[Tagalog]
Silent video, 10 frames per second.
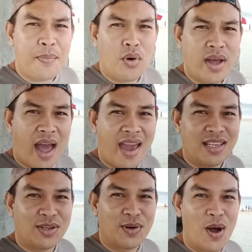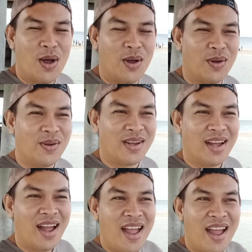ko guys. So,
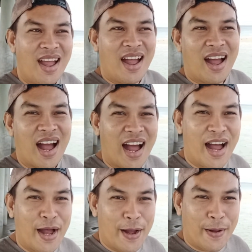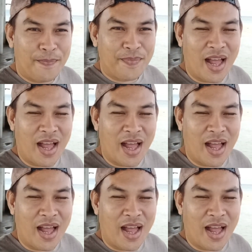um,